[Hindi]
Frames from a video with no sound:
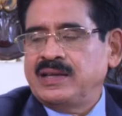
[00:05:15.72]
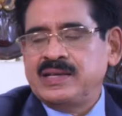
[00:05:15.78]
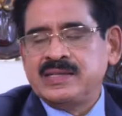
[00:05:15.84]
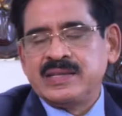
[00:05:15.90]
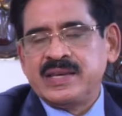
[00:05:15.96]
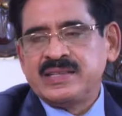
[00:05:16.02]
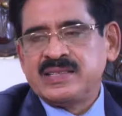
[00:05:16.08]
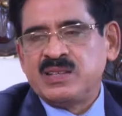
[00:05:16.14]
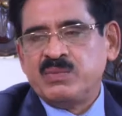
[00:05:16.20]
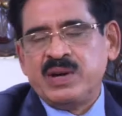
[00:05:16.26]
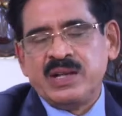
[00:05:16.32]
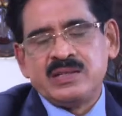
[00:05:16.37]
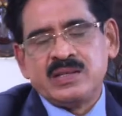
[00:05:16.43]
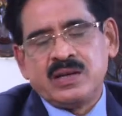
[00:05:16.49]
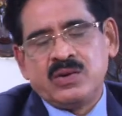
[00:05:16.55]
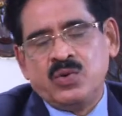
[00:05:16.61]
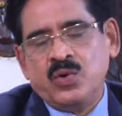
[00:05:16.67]
इसके इस्तेमाल
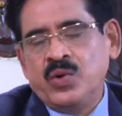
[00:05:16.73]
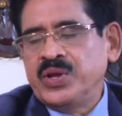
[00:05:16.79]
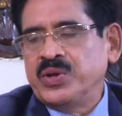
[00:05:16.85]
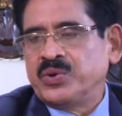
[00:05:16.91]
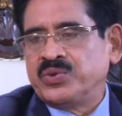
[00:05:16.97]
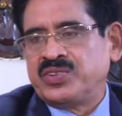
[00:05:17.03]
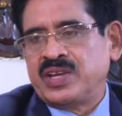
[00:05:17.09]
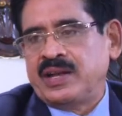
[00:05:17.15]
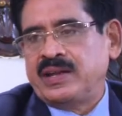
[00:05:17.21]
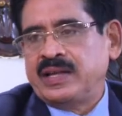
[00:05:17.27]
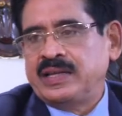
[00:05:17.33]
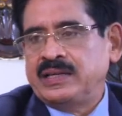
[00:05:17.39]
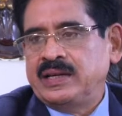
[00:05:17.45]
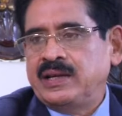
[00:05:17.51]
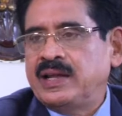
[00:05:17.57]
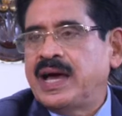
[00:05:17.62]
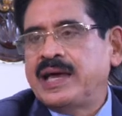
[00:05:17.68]
से कोई नुकसान नहीं
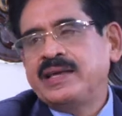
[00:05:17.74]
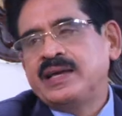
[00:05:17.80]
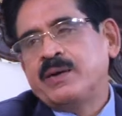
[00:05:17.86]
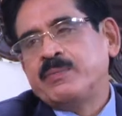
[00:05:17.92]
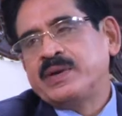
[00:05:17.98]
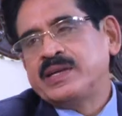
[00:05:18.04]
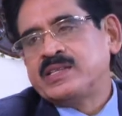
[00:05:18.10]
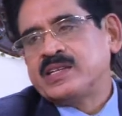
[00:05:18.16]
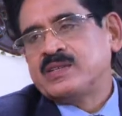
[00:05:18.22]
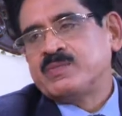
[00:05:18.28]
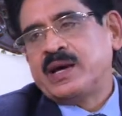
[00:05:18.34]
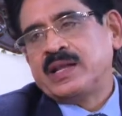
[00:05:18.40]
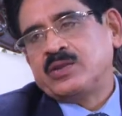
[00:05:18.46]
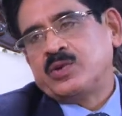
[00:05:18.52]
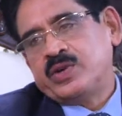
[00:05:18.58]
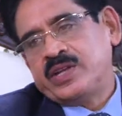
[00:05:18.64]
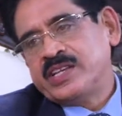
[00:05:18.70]
है ना ही आपके
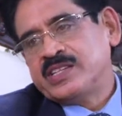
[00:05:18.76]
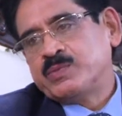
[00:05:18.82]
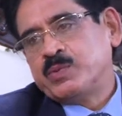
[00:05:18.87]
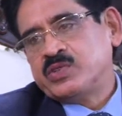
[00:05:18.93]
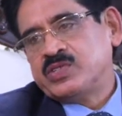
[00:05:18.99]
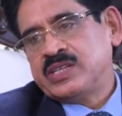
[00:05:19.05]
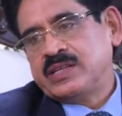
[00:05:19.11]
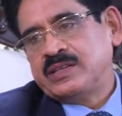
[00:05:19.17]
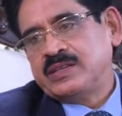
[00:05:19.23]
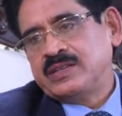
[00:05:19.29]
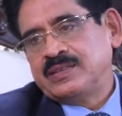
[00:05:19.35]
जज्बात को ठेस पहुँचेगी